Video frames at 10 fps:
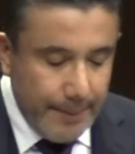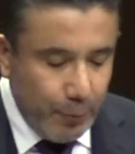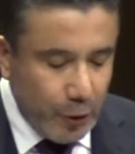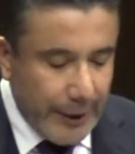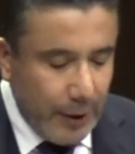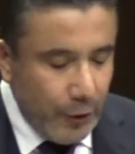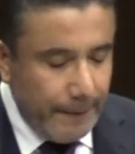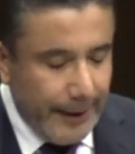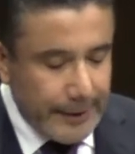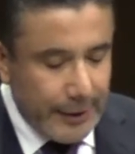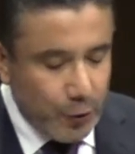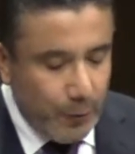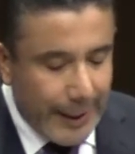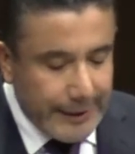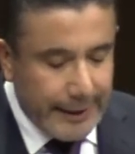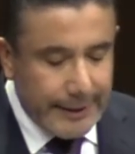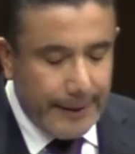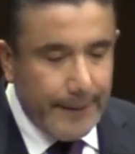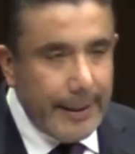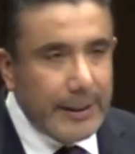impulsado diversas subastas
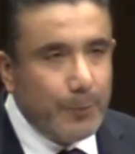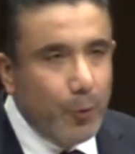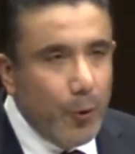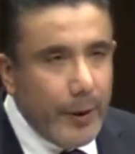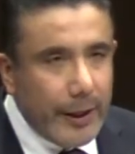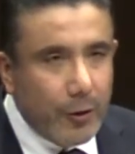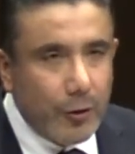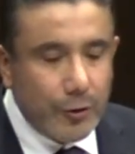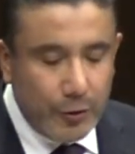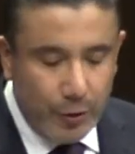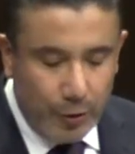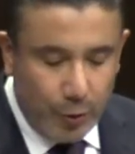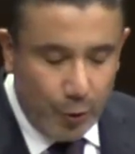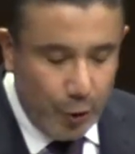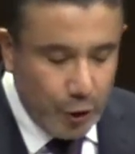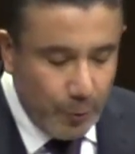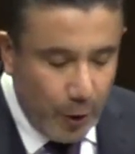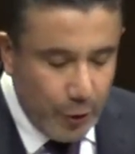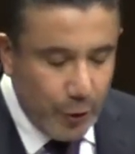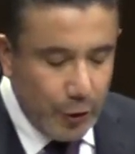de bienes públicos cuyos
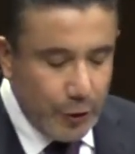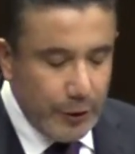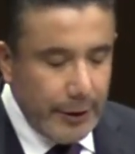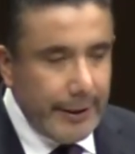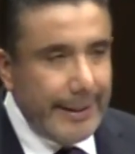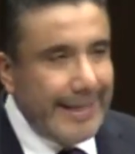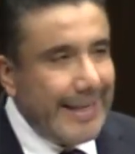montos y